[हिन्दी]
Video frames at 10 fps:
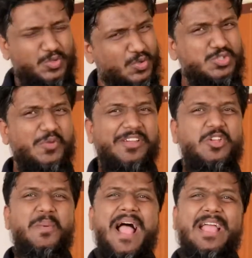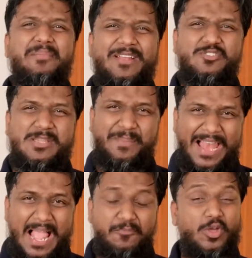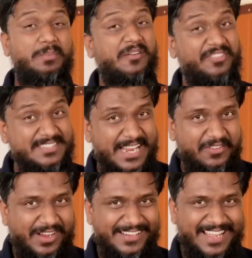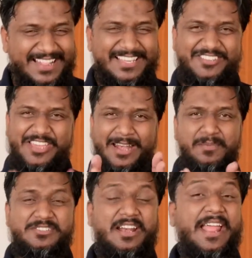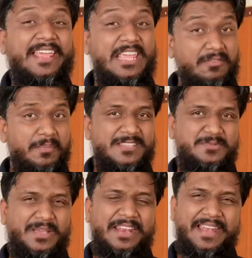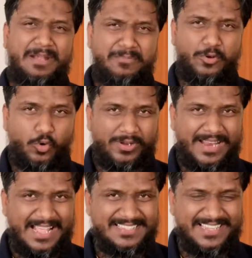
दोस्तों वीडियो में आगे बढ़े उससे पहले आपको एक बार फिर से रिवाइंड करा दें कि चैनल पर चल रहा है गिव अप जिसमें कि रेडमी नोट 9